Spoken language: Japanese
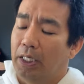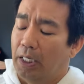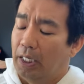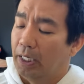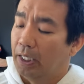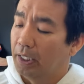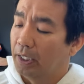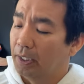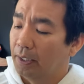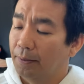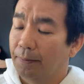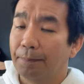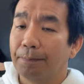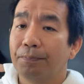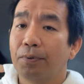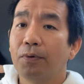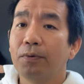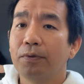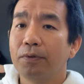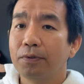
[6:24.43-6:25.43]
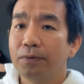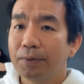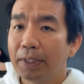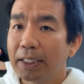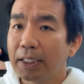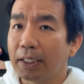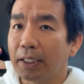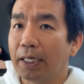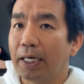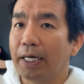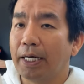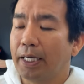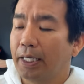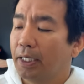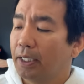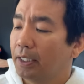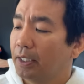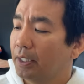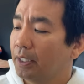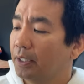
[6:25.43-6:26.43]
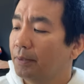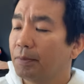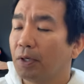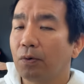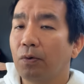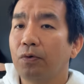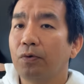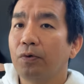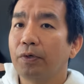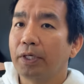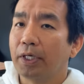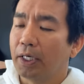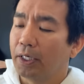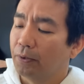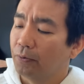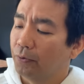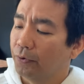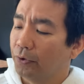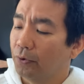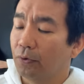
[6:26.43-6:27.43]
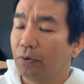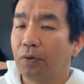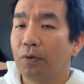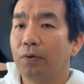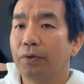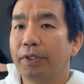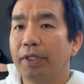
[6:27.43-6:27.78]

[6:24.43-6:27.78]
えー、僕は、えー、今この件を言うと